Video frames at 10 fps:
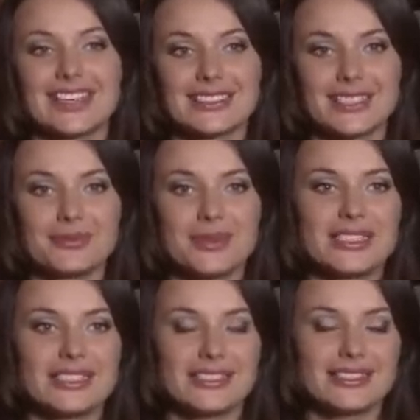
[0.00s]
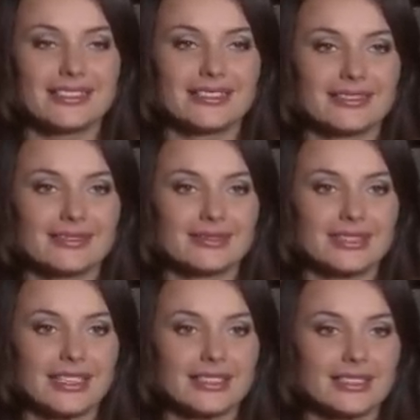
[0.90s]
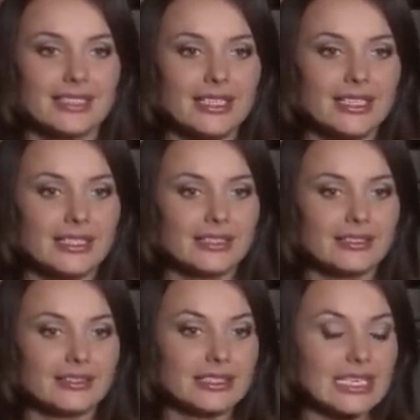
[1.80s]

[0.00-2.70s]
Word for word: как-то отметить э, так а,